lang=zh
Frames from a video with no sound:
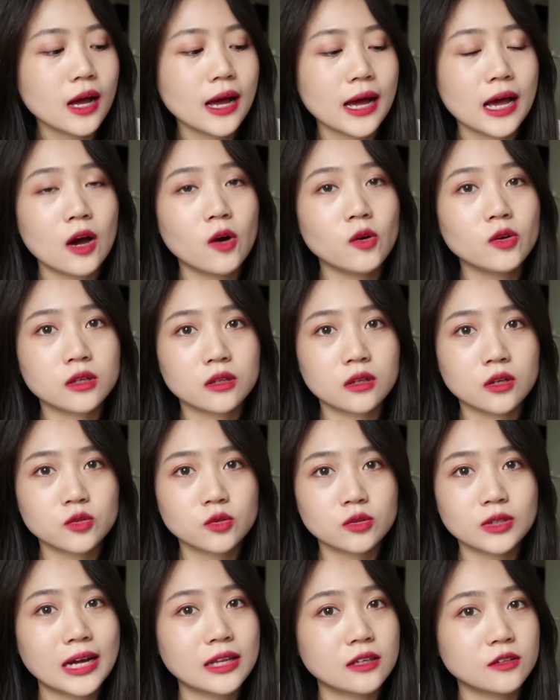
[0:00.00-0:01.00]
还有一个呢，
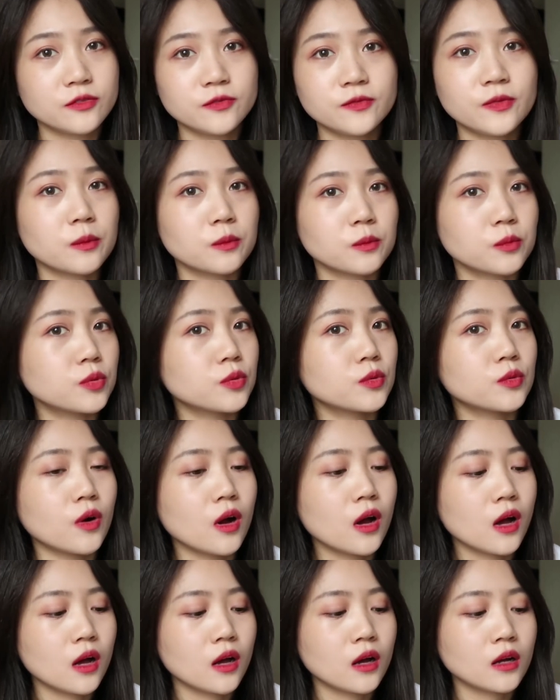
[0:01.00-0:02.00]
就是它的粉扑，
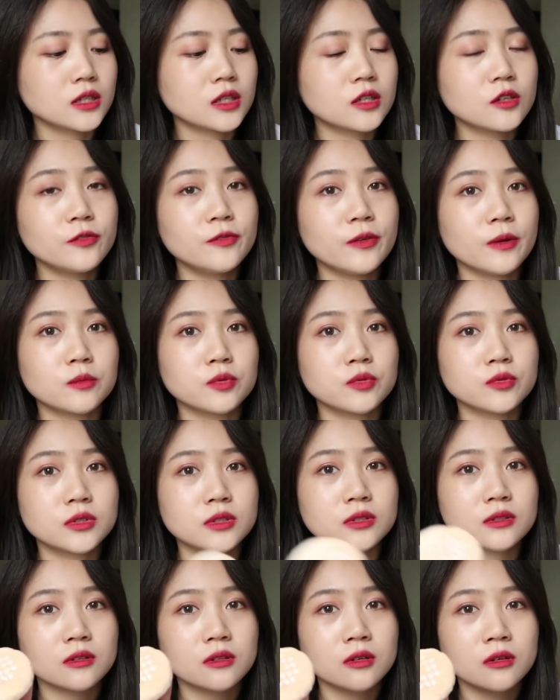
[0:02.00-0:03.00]
这个粉扑
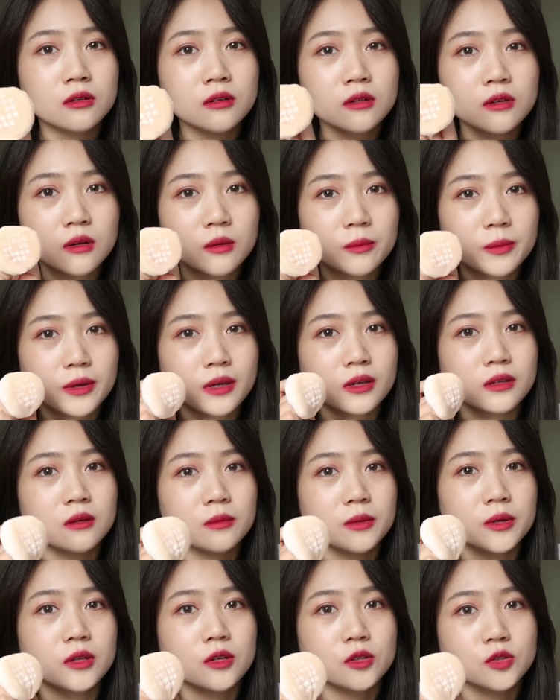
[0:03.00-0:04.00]
真的特别特
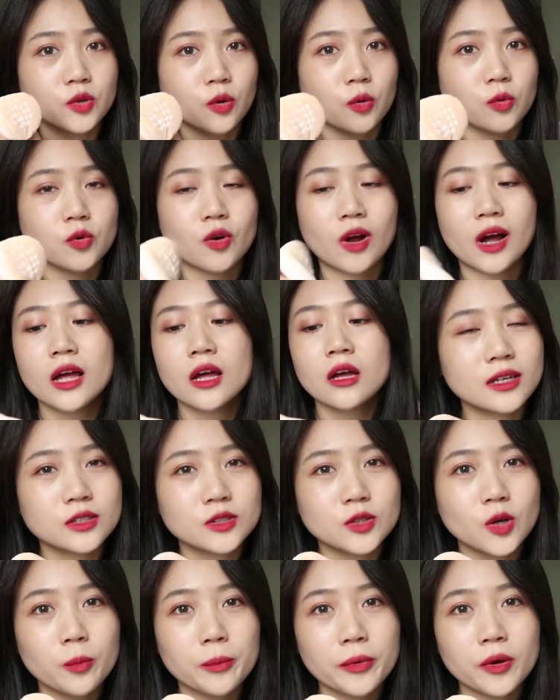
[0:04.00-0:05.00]
别的柔软，上脸
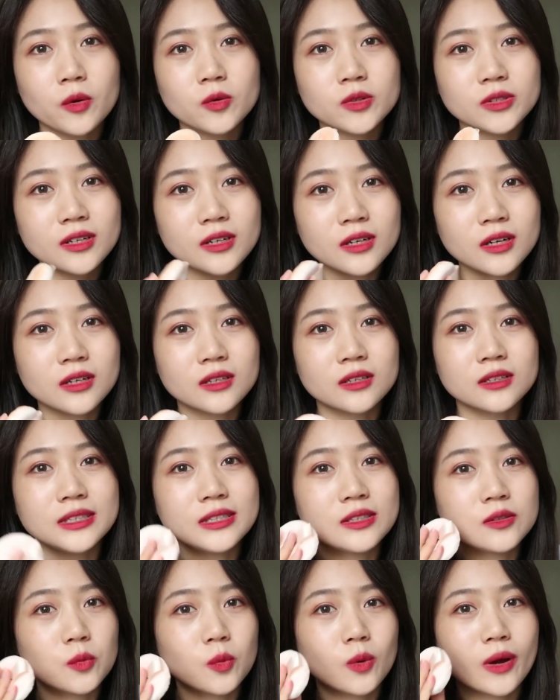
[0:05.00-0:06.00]
之后没有任何的
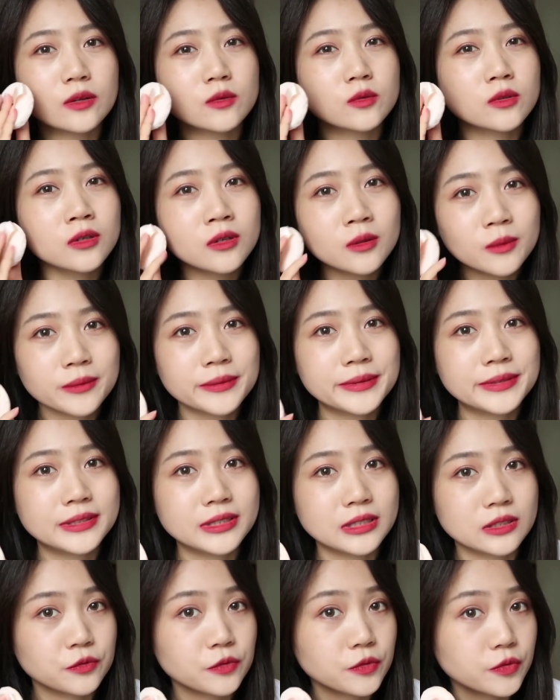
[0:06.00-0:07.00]
异物感，就特别特别
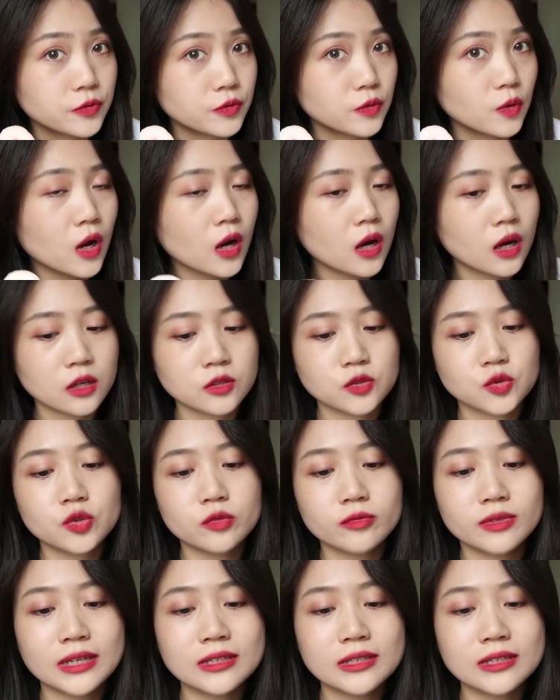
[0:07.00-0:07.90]
亲肤，很舒服。